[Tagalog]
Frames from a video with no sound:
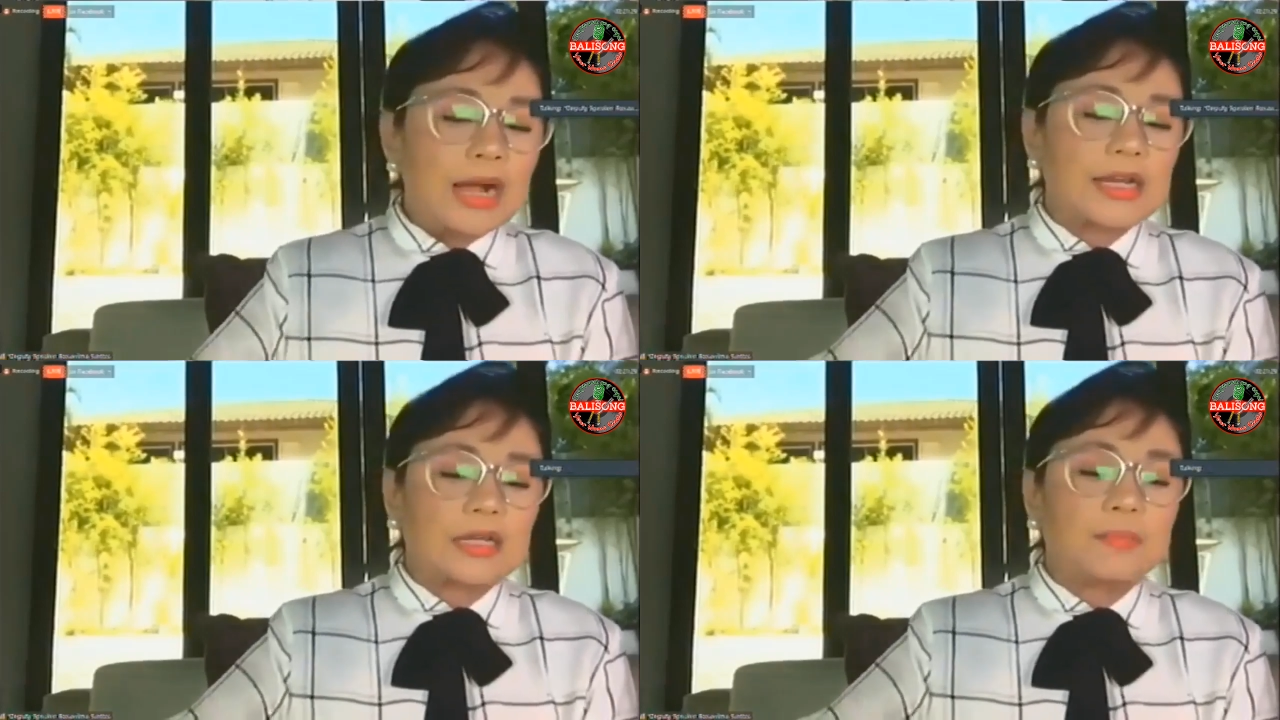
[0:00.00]

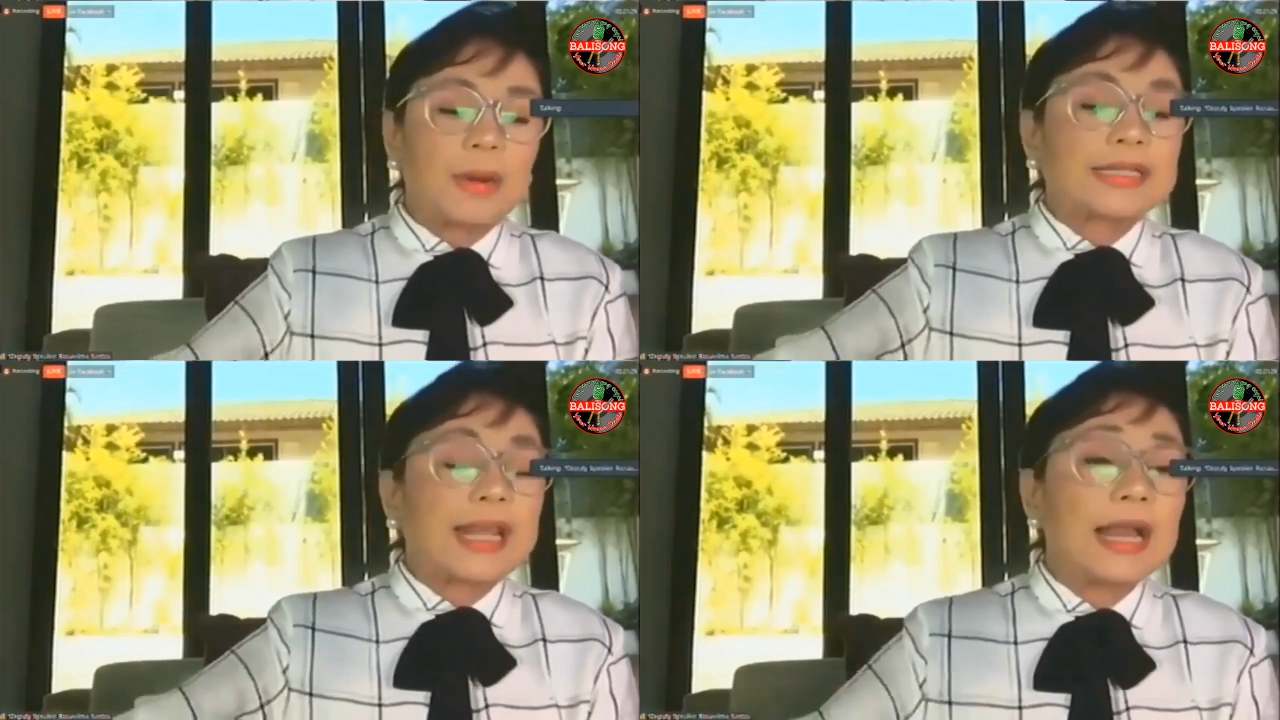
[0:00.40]
sa mga
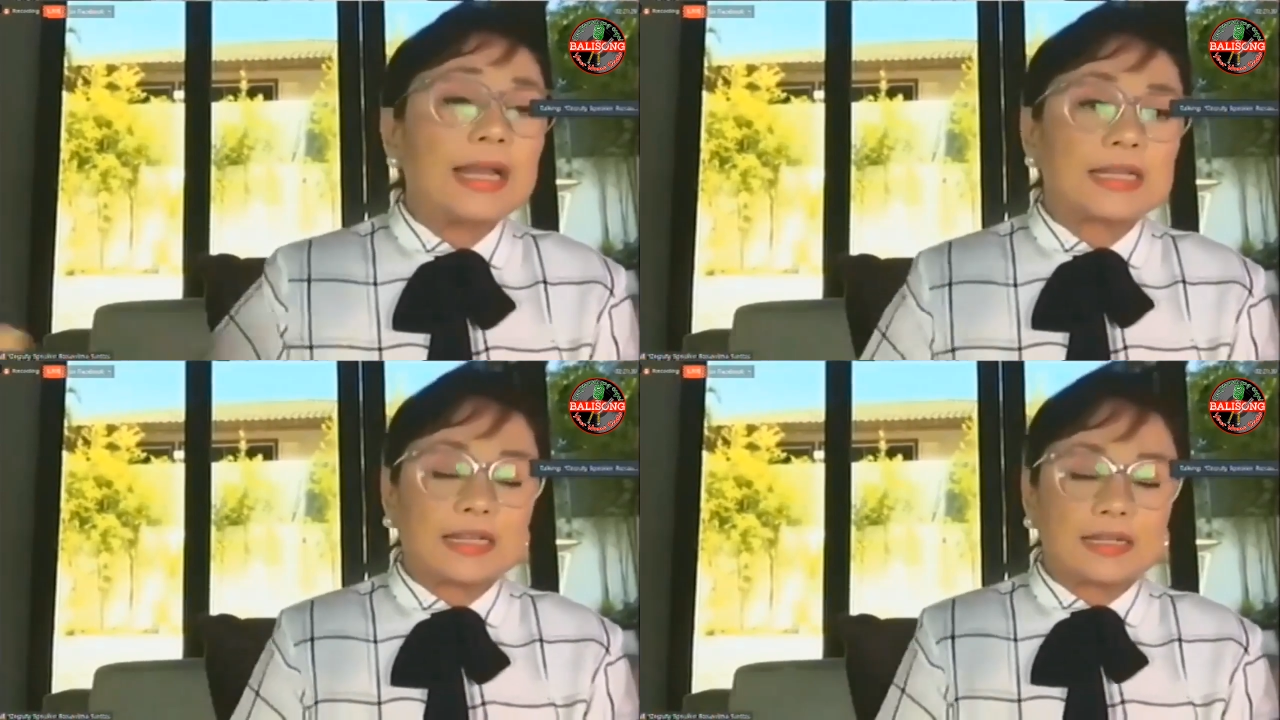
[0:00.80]

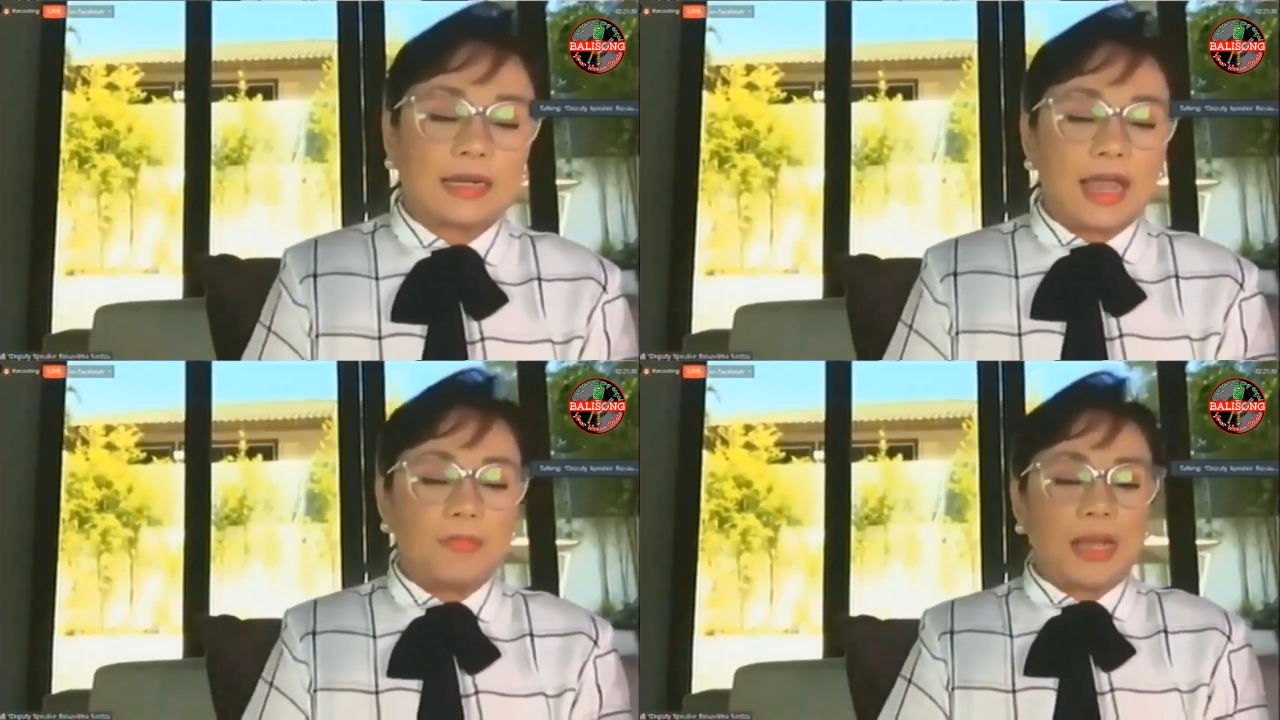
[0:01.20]
talents ng
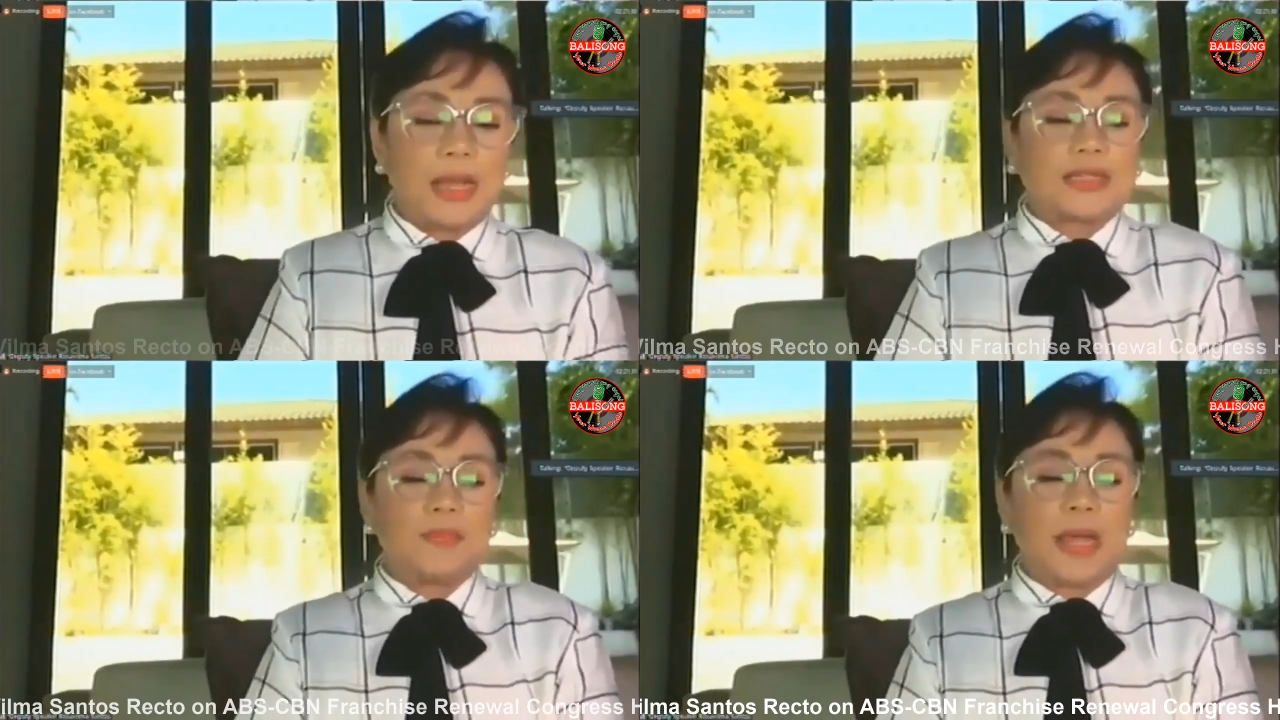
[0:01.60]

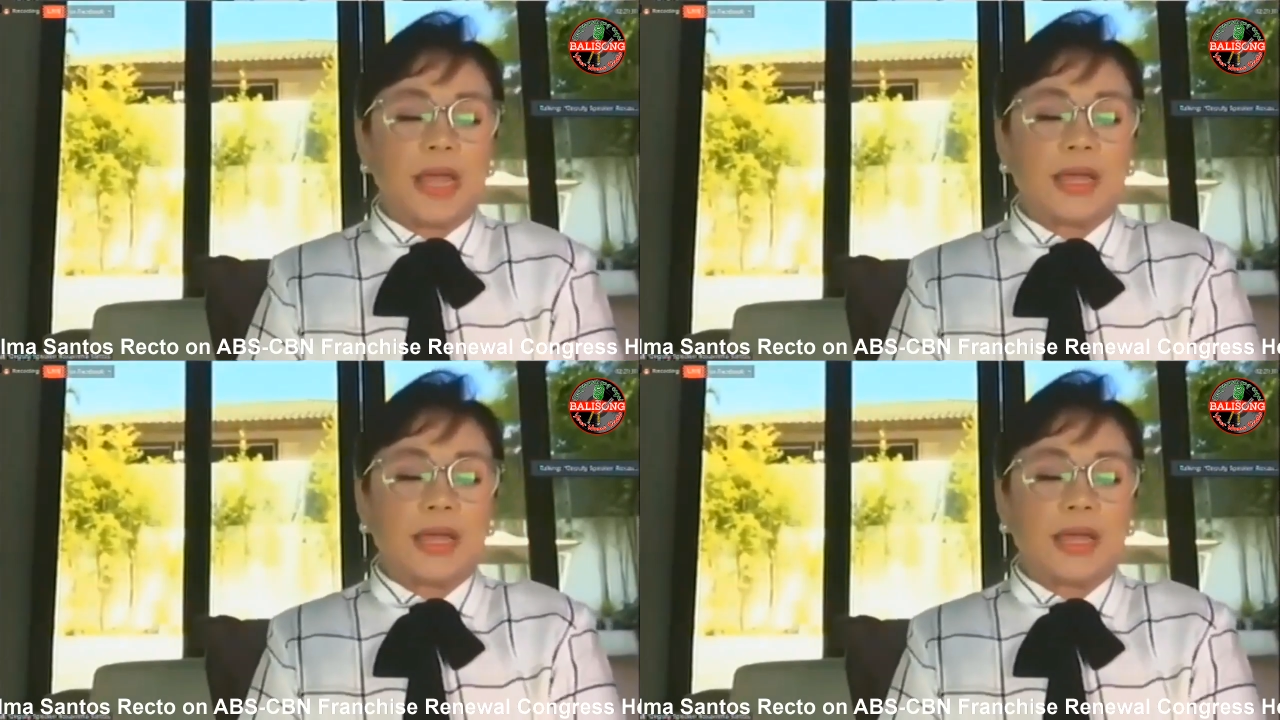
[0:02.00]
ABS-CBN